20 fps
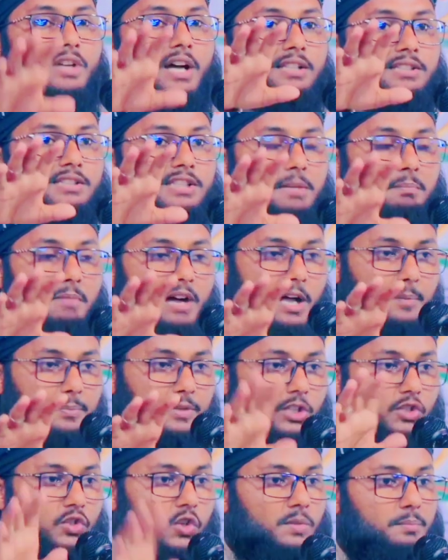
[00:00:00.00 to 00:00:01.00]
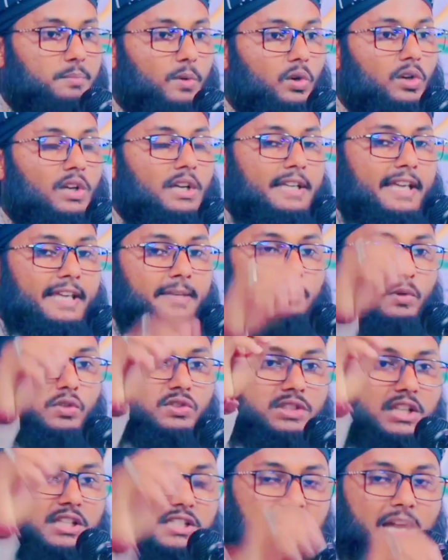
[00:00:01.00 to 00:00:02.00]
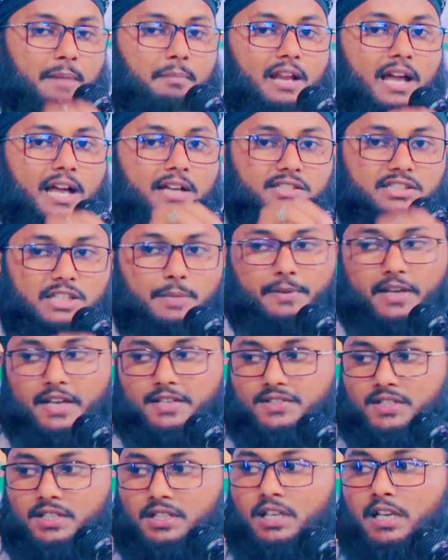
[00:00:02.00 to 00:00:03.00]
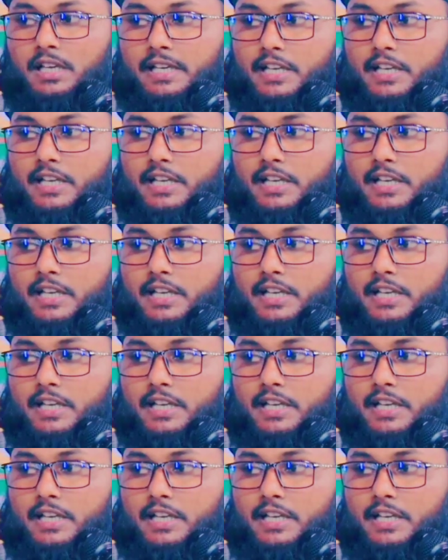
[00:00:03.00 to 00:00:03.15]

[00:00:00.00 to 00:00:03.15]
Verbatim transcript: আজকের মাহাপিল শুনবো এই মজলিসে আমরা আসতে পেরেছি